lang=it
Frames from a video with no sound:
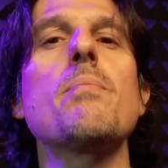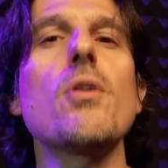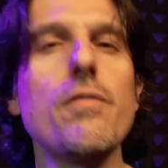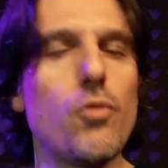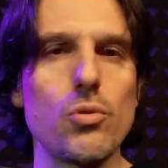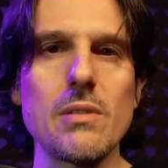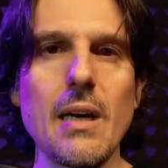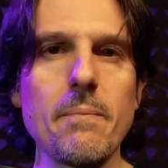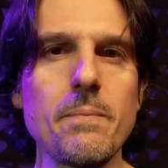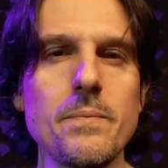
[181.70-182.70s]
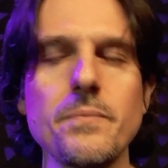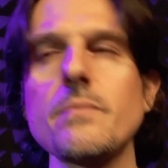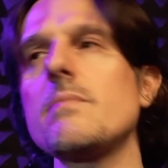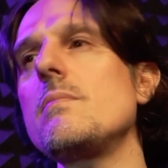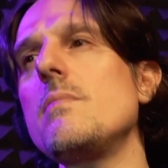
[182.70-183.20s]
profonda.
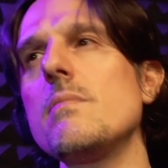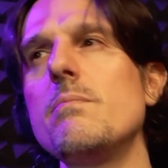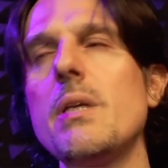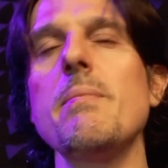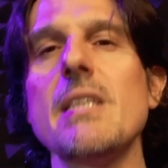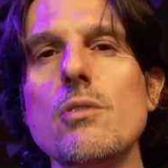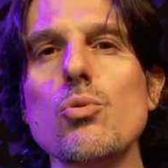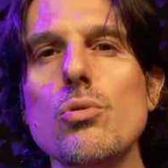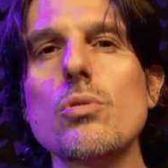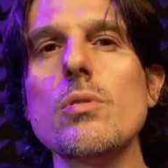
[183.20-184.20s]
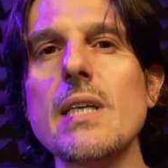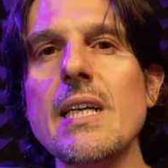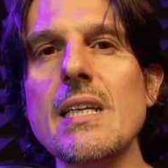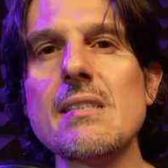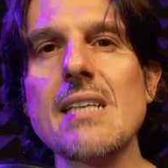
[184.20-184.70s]
Prima di tutto
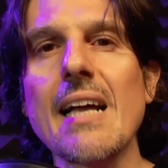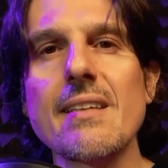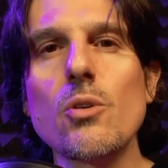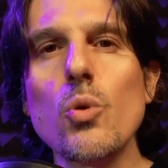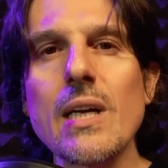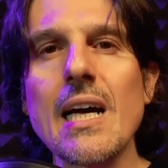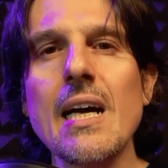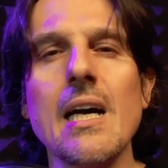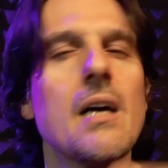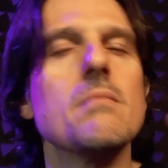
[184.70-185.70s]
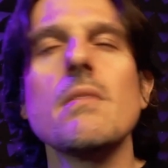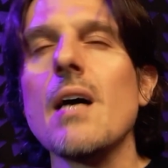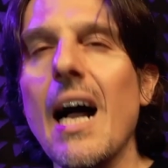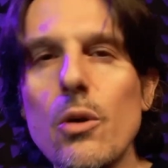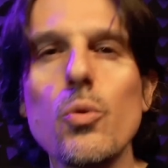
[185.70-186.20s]
iniziate con
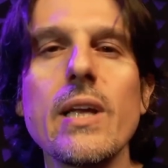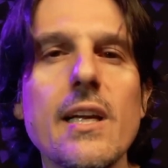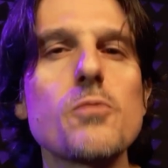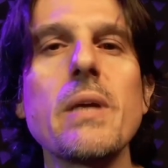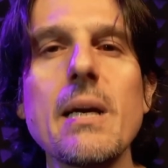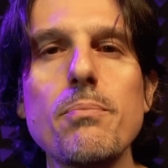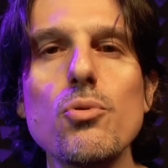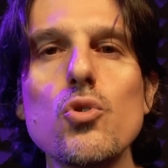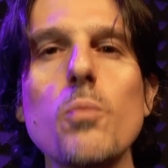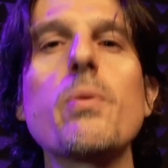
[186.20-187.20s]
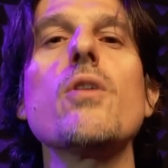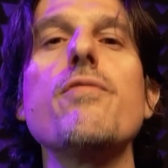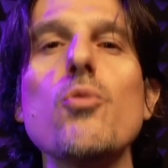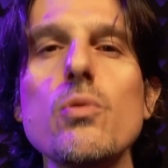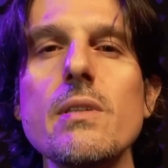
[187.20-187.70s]
alcuni respiri appunto
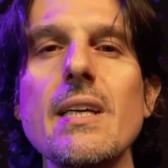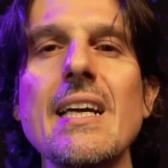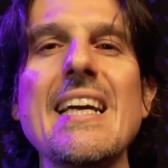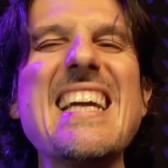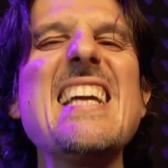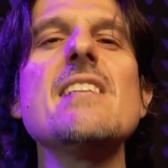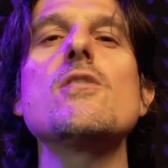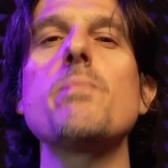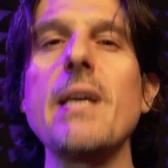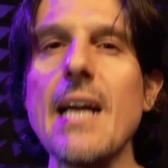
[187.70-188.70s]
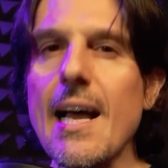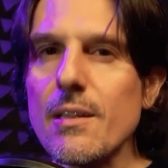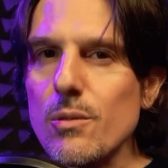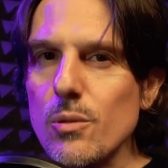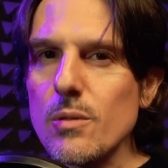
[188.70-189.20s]
profondi,
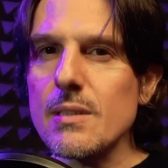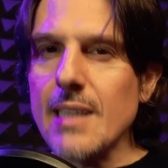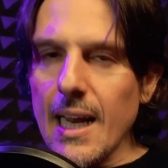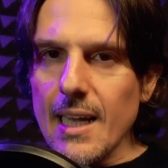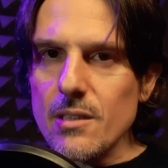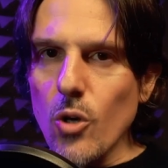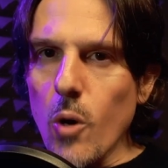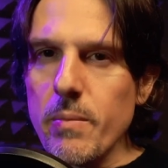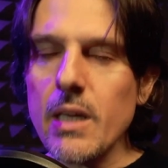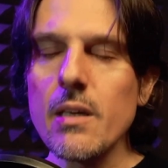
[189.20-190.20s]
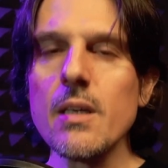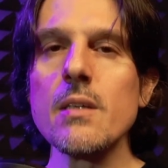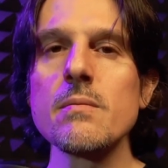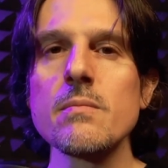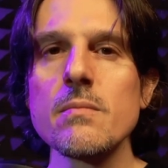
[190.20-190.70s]
inspirando dall'addome
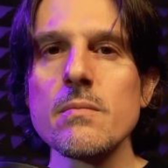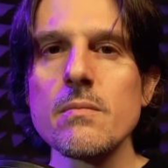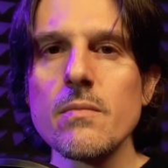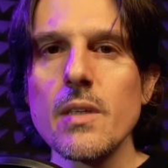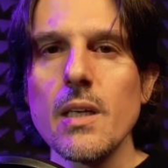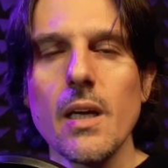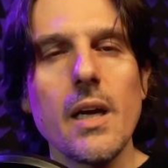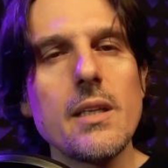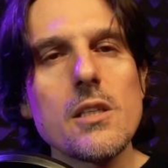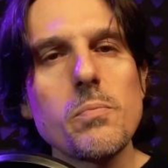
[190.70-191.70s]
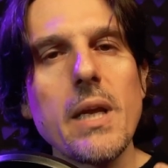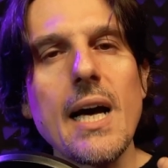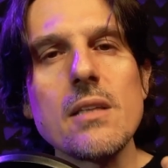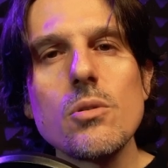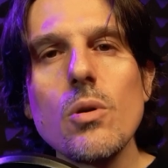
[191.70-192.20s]
ed
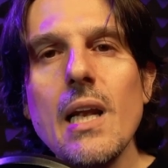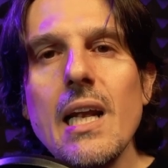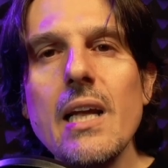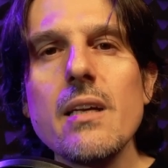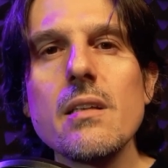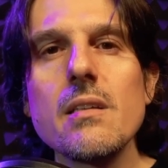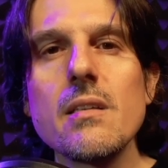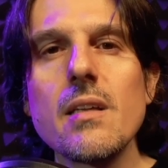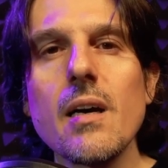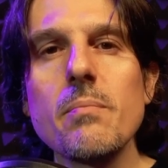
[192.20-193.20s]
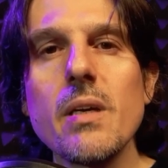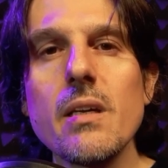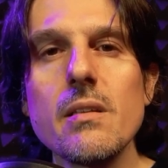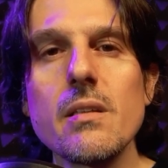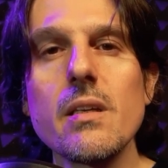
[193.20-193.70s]
espirando
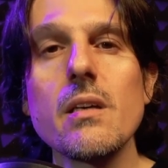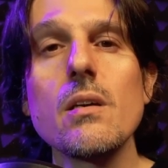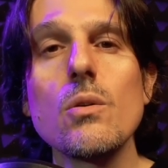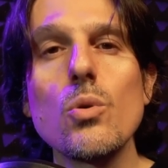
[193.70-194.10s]
lentamente